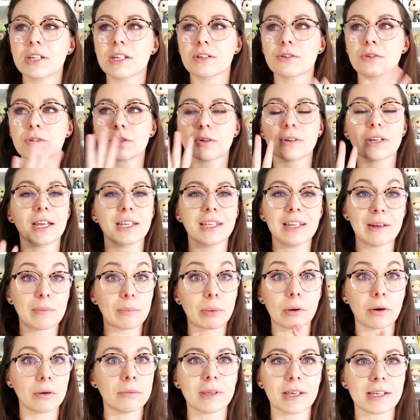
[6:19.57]
j'ai juste regardé les
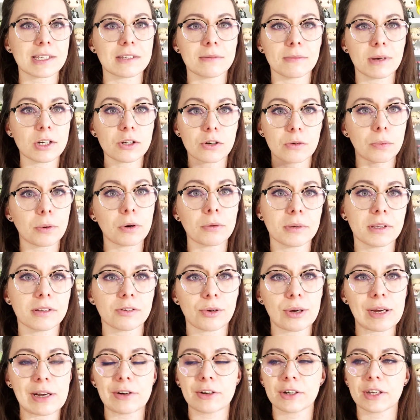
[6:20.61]
premières images, le premier
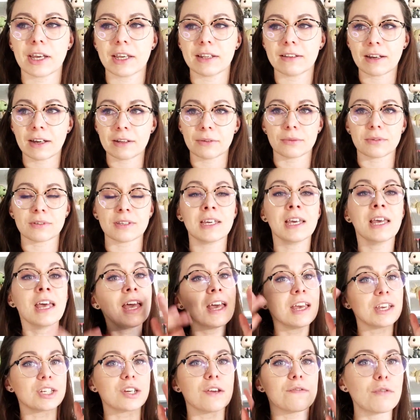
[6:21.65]
trailer qui a été annoncé.
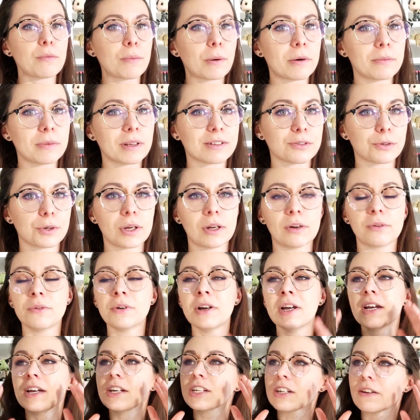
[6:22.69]
J'ai vu le premier trailer,
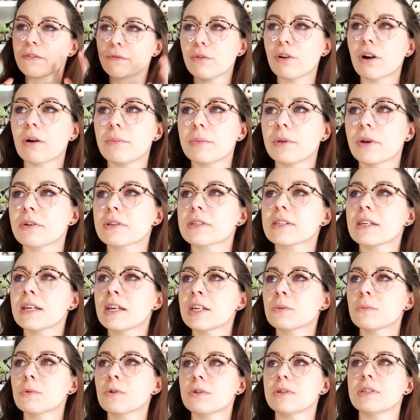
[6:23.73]
j'ai vu l'ambiance, et
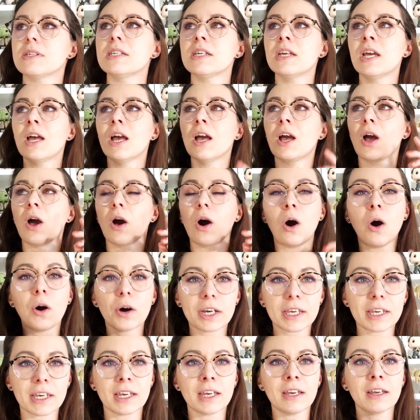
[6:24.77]
je me suis dit,
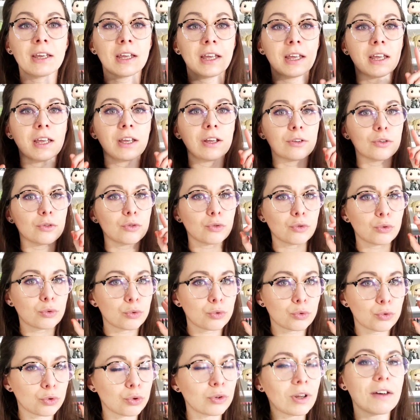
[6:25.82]
ok,
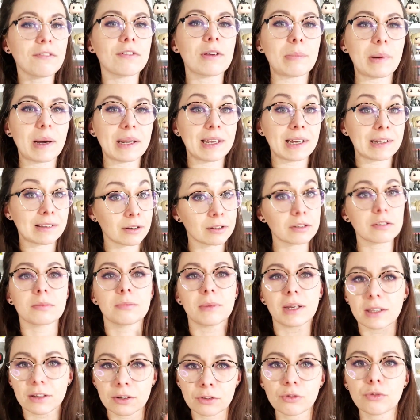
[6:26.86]
tu n'avais pas d'attente,
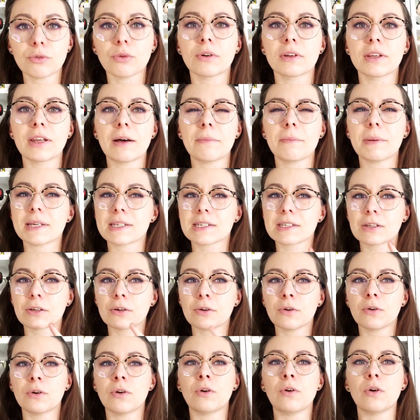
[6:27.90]
maintenant tu en as parce
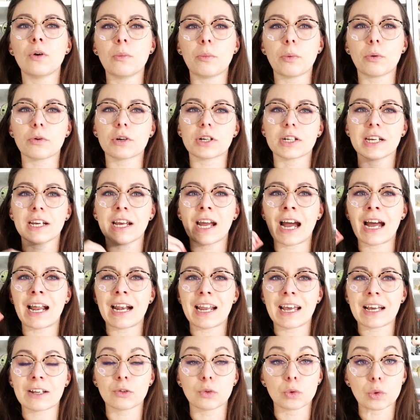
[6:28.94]
que le projet a
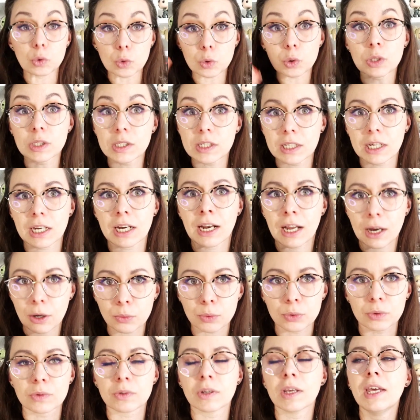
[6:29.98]
l'air de tenir la
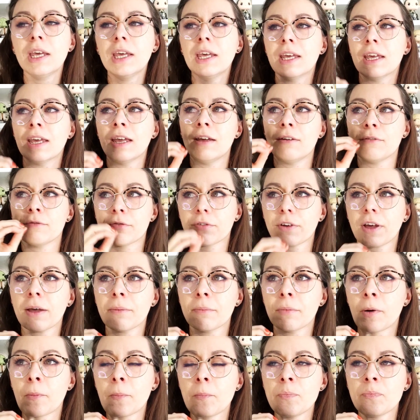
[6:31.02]
route. Et
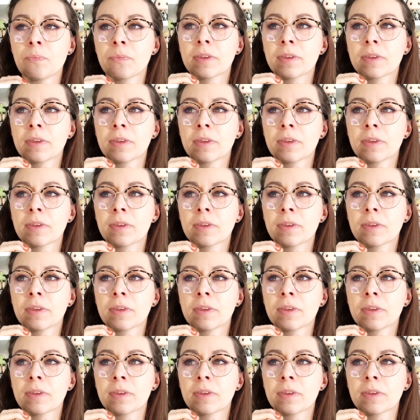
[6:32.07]
vraiment,